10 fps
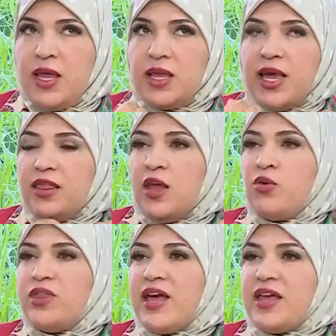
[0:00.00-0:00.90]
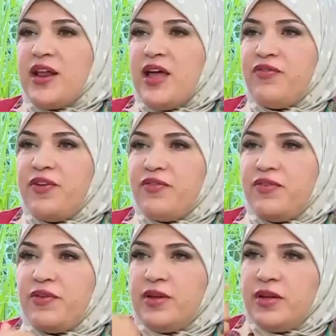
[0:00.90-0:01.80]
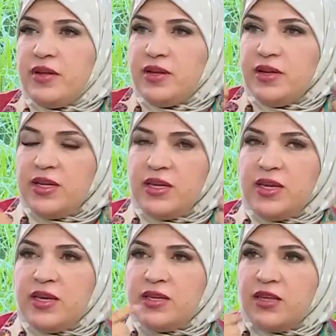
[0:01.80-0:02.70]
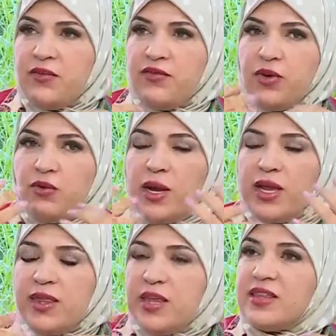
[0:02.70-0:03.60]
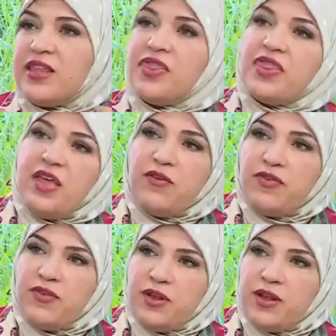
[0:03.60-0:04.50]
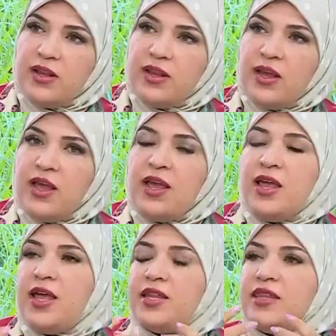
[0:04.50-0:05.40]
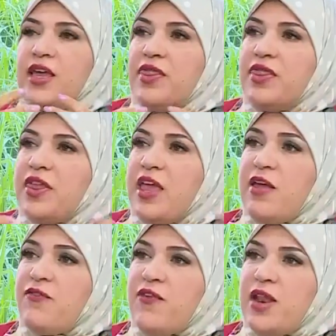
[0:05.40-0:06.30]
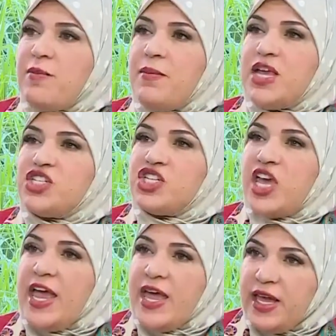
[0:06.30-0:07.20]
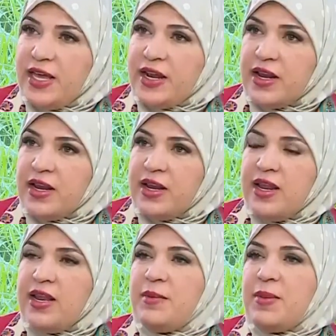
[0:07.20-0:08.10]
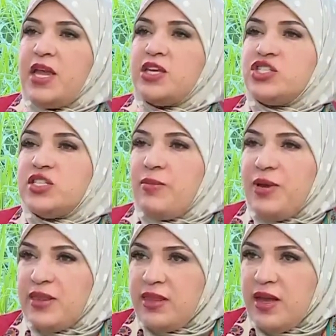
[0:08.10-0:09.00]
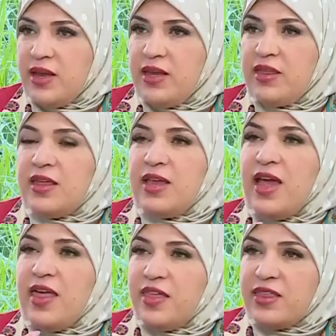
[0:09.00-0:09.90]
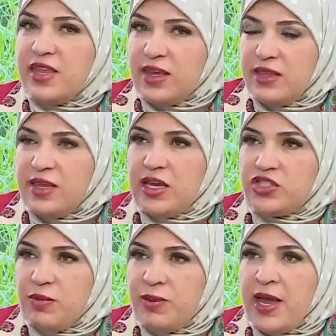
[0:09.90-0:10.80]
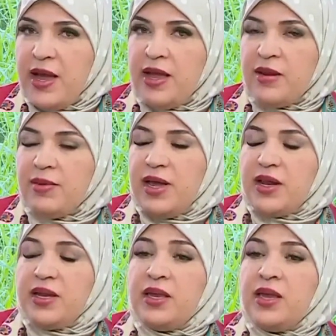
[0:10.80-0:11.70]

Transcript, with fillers: كانه نقر خفيف إيه؟ لتدفق وكانها تنظيف واش الغايه تاعو واش وظيفته تنظيف المشاعر إيه؟ اللي ماهيش تبعتنا اذا هذه التقنيه جا بها عالم قاري